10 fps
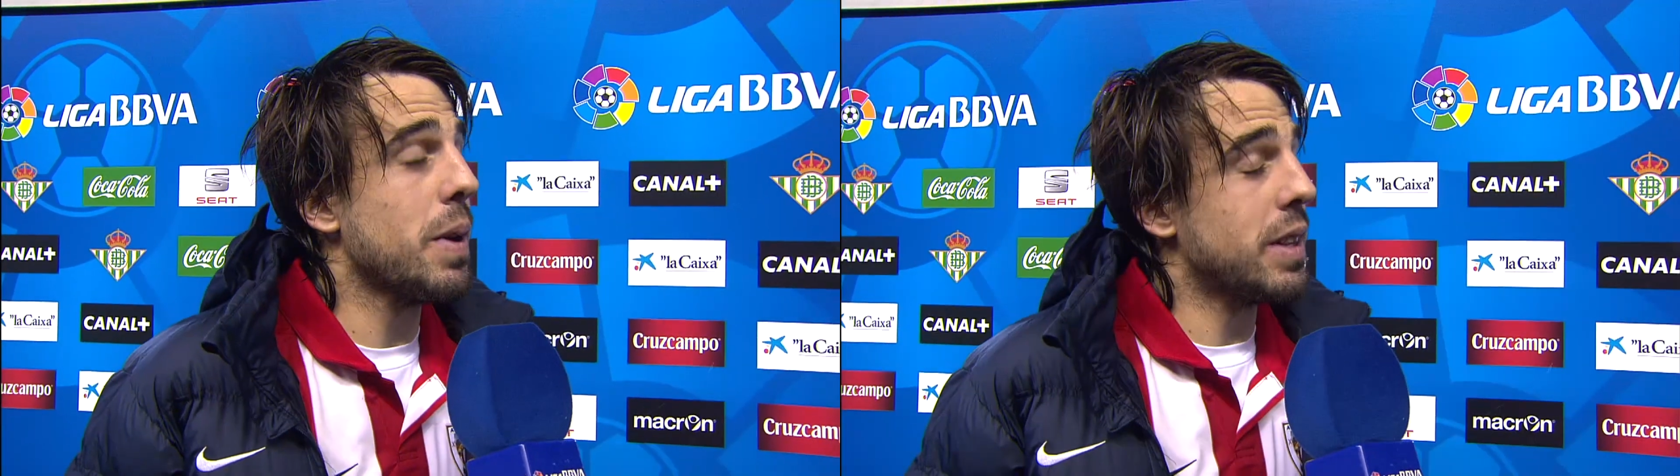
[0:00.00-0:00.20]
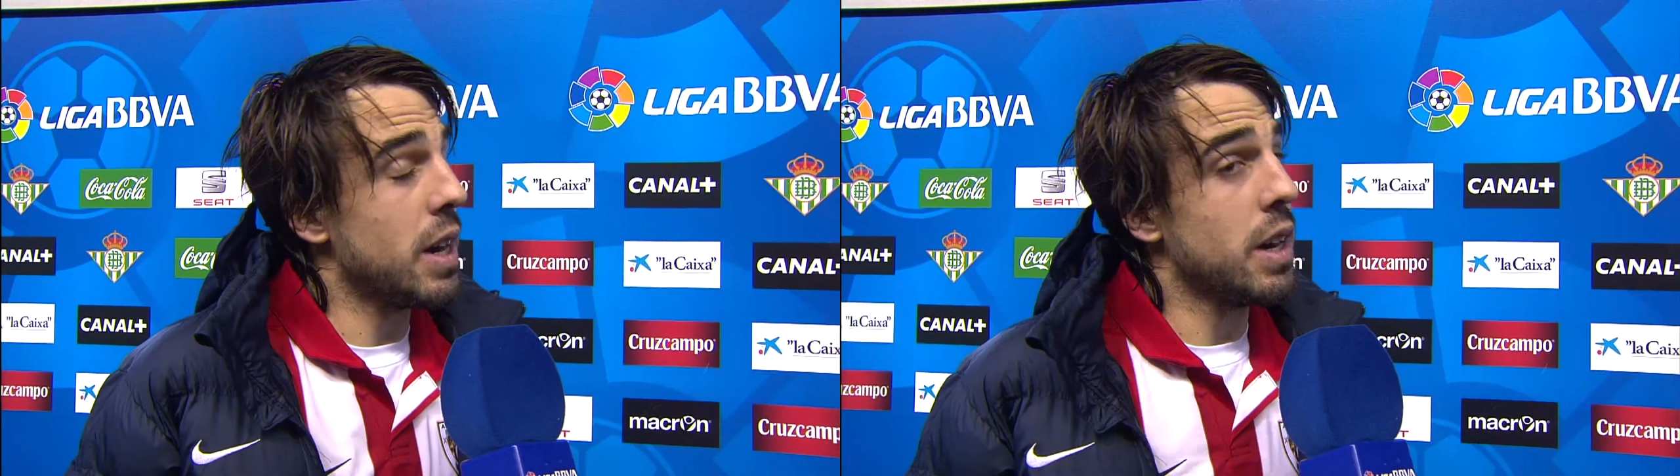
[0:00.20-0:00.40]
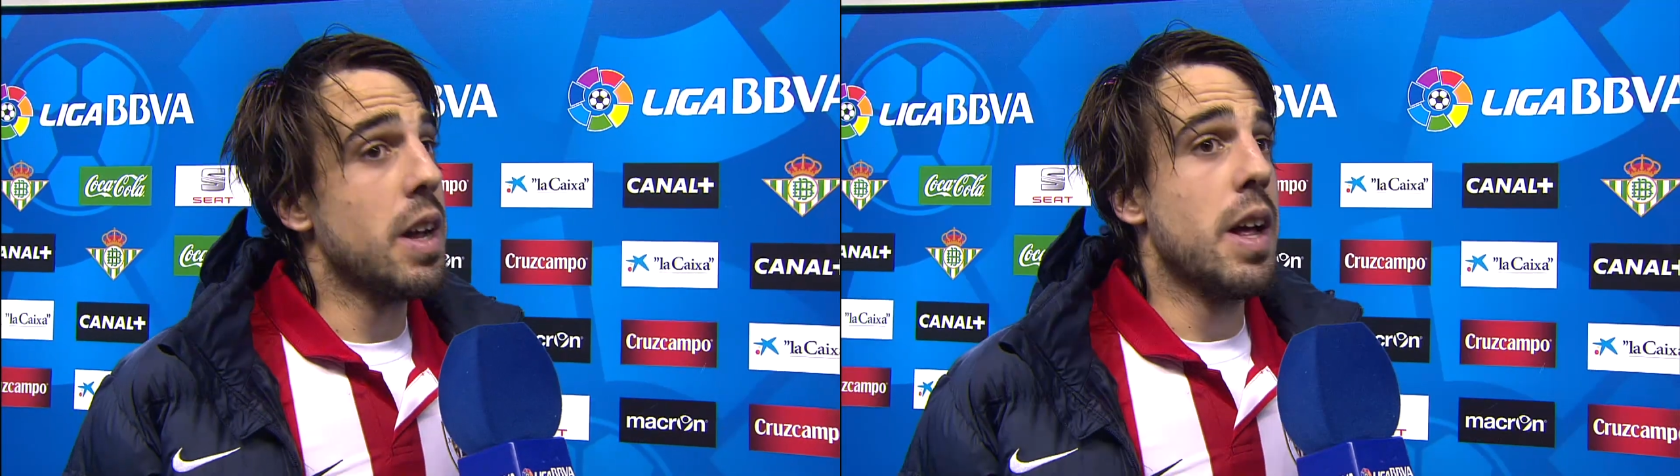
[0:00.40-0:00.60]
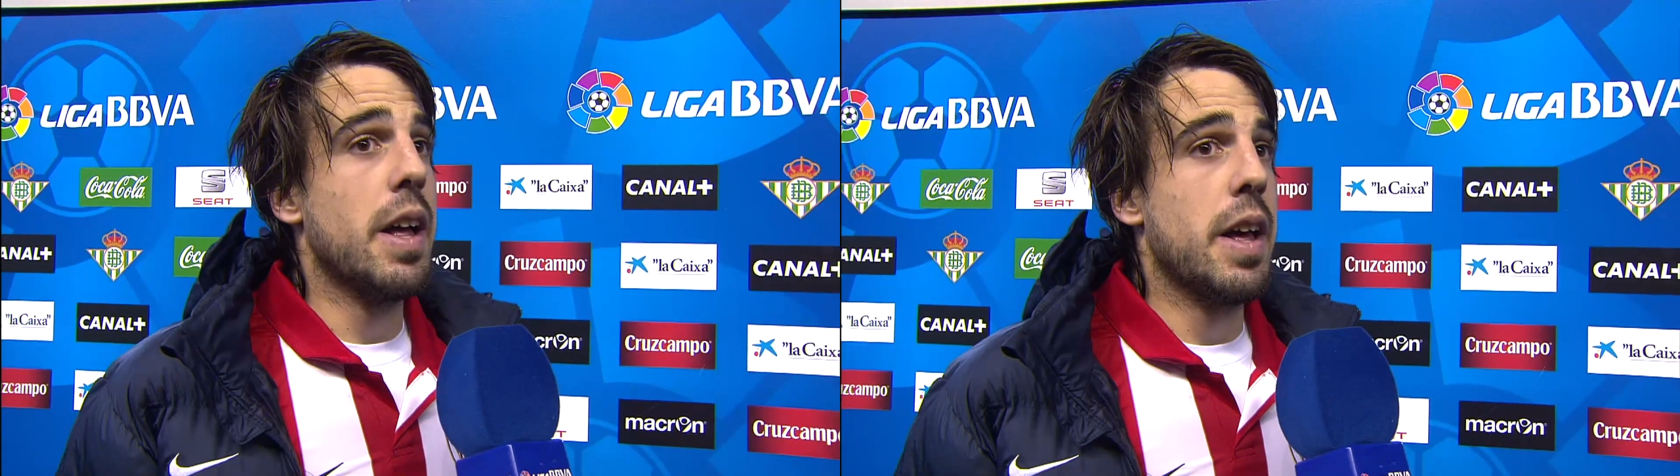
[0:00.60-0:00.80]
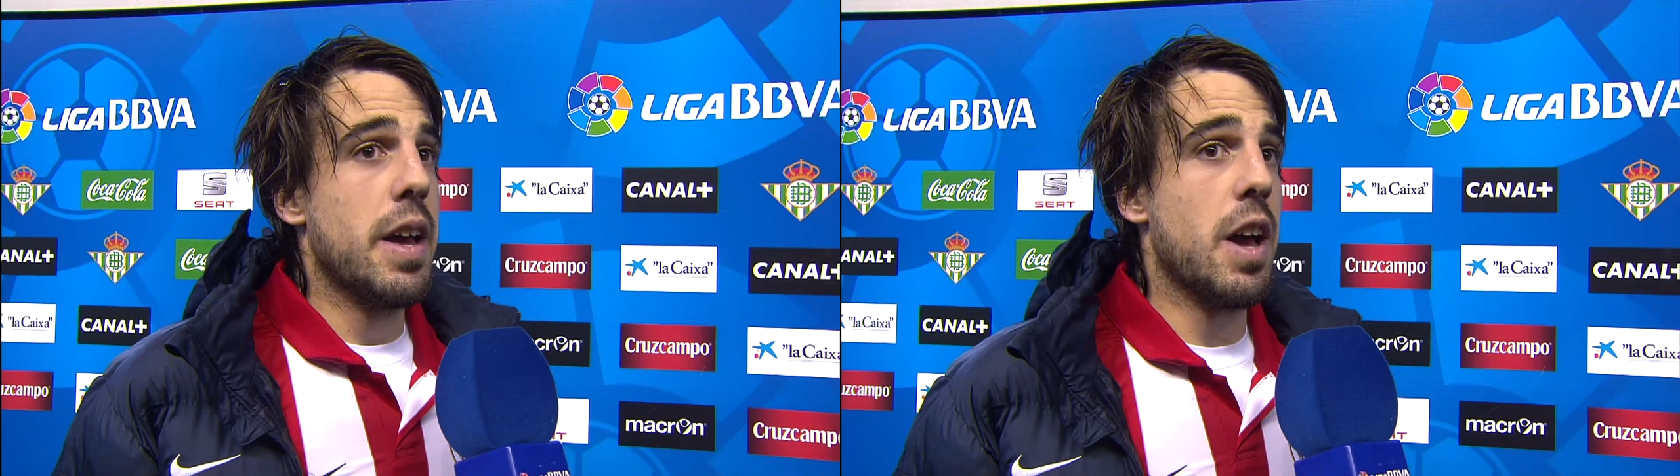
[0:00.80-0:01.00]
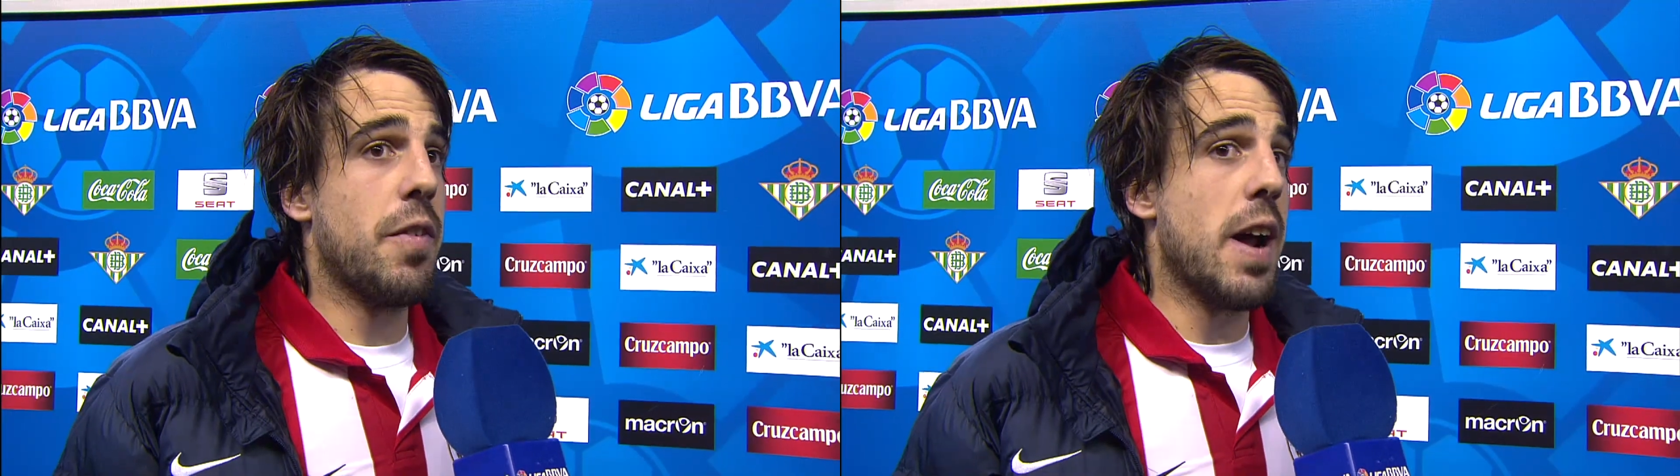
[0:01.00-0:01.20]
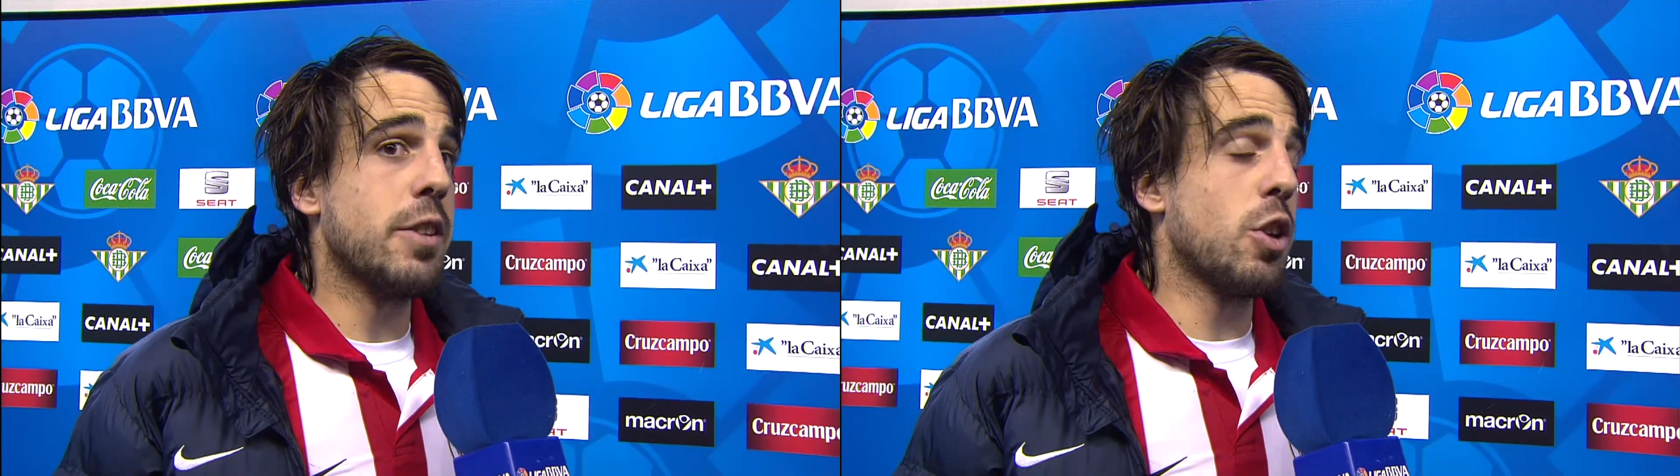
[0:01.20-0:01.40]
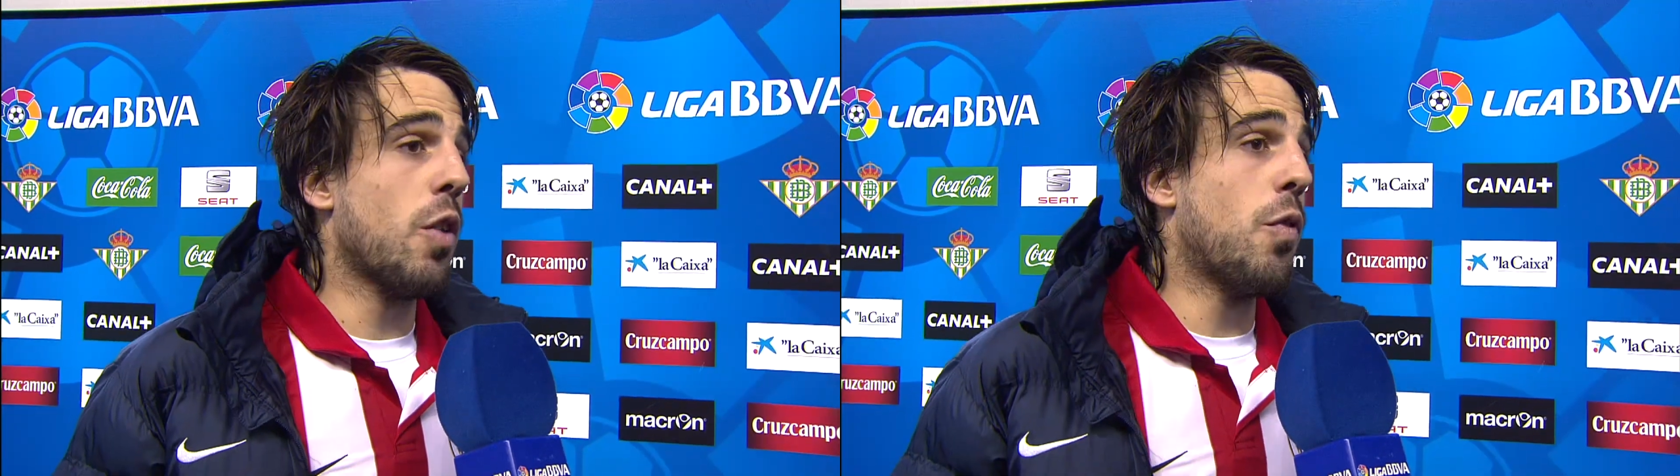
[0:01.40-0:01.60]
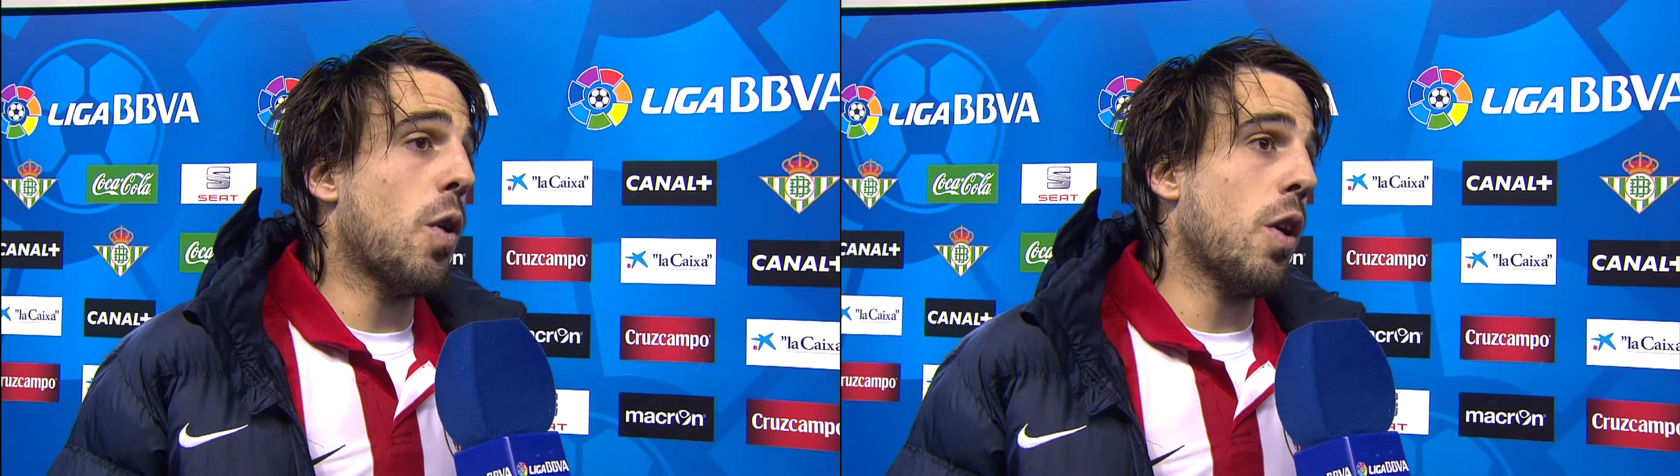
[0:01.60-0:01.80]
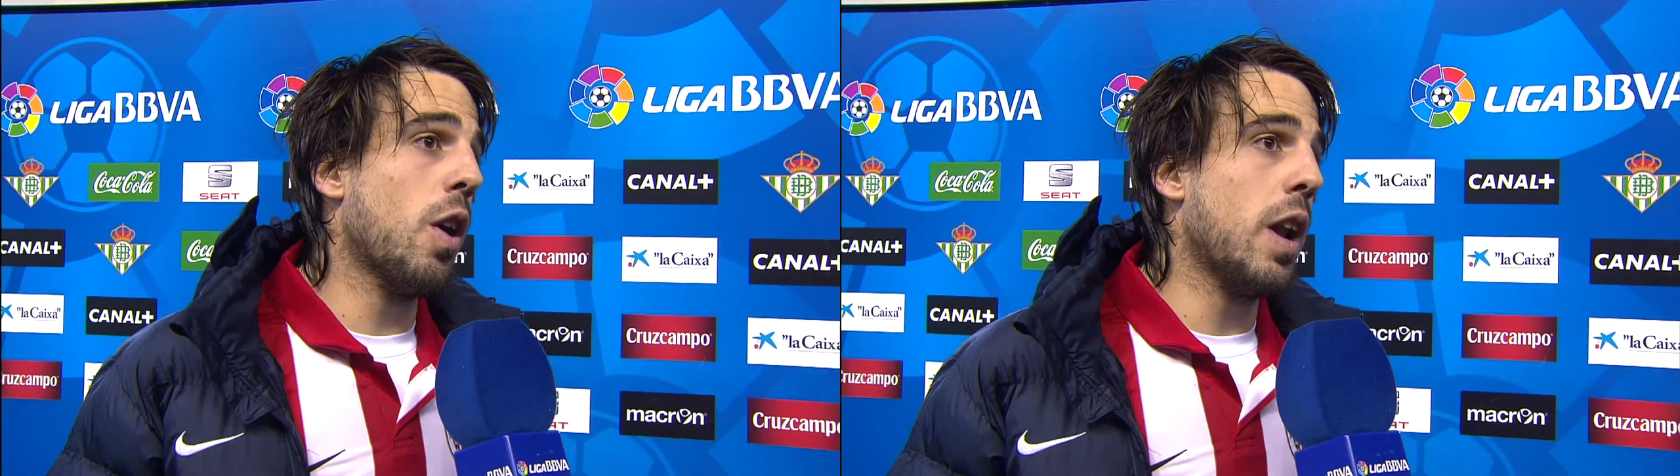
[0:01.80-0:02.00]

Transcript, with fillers: meter y al final esto es el fútbol, ¿no?